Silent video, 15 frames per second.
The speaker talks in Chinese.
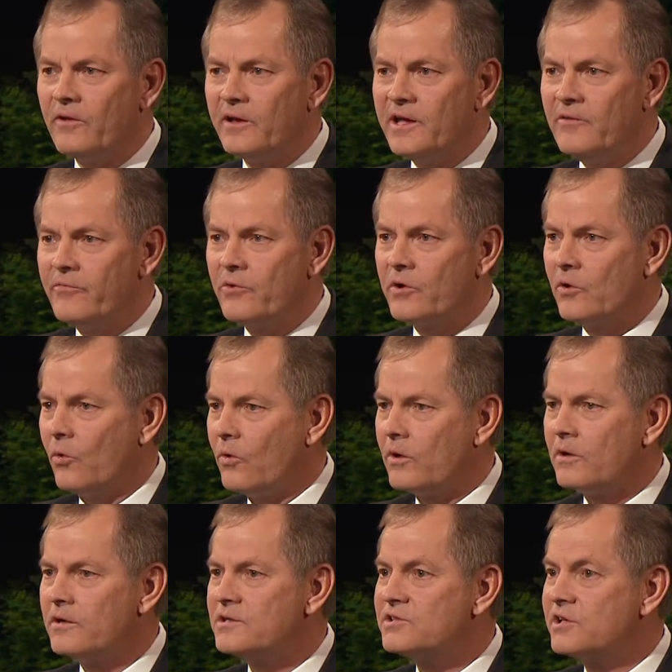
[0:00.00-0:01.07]
比方说，
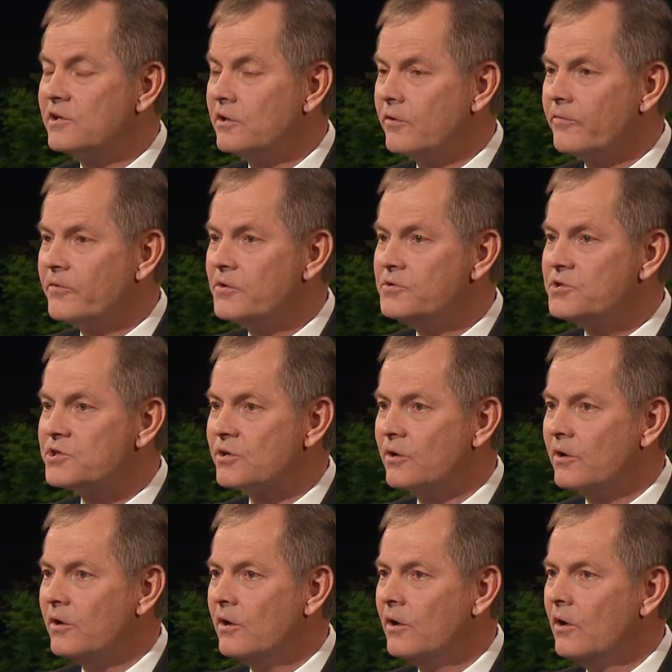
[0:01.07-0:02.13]
呃，要再
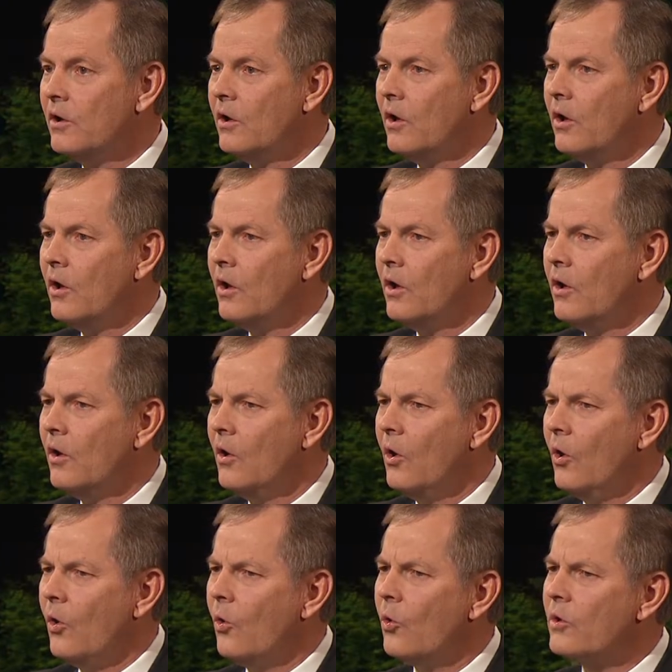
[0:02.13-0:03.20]
三思量，去为
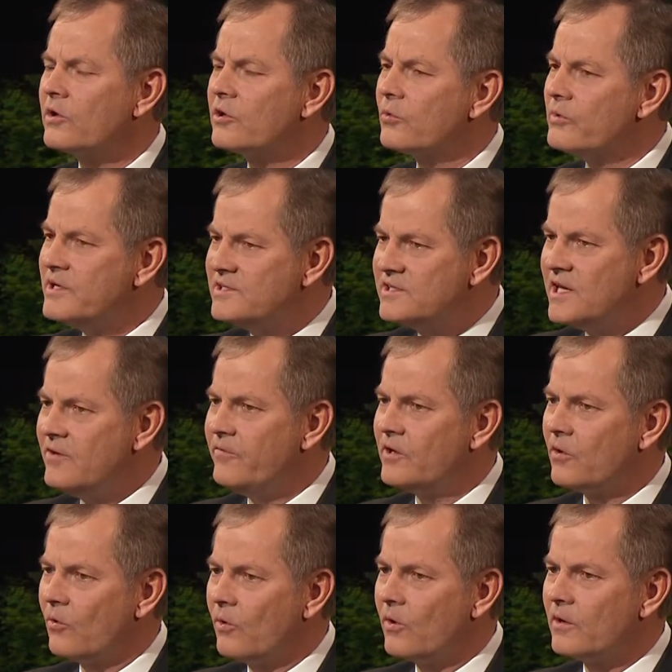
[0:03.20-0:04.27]
将来要接受或
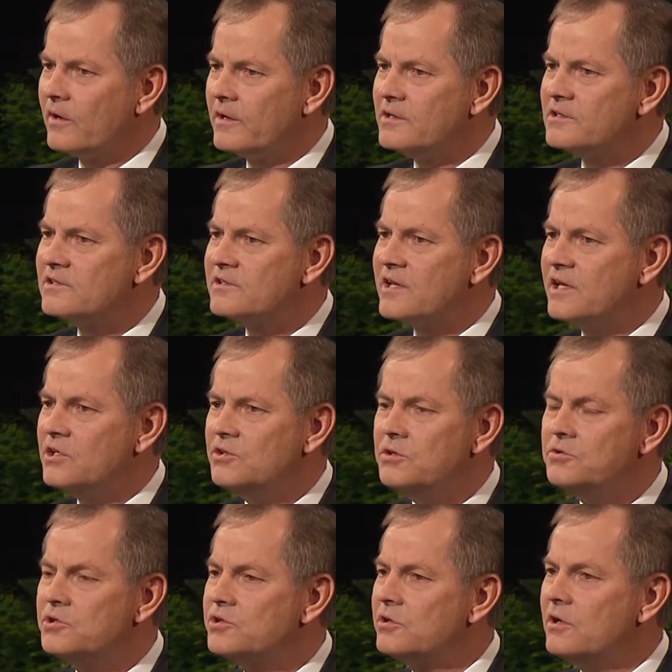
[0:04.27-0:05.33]
以前早该
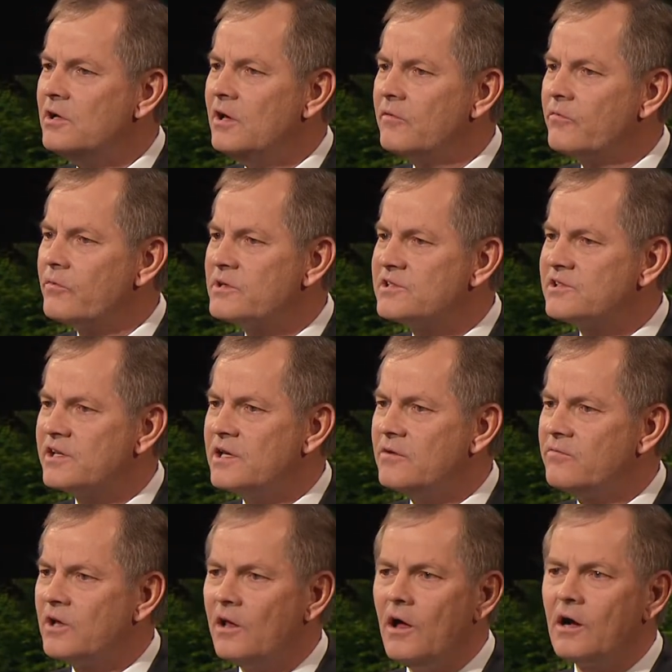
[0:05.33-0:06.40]
接受的教义
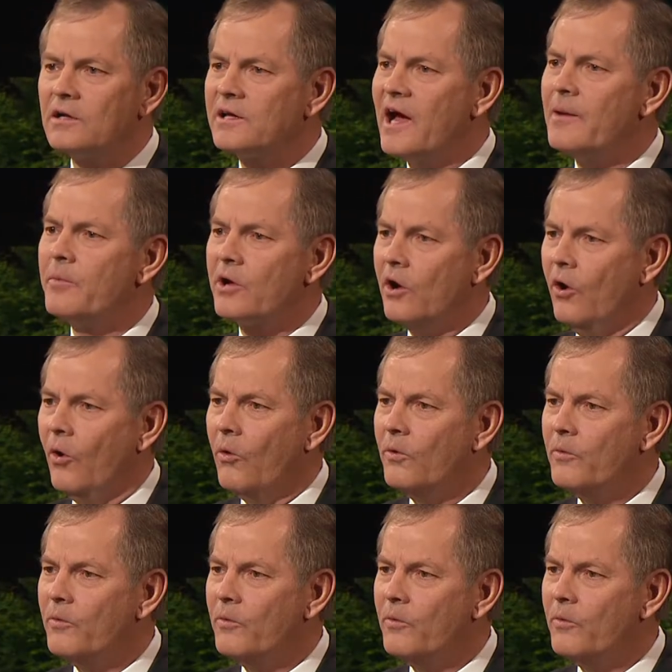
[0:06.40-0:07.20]
做好准备。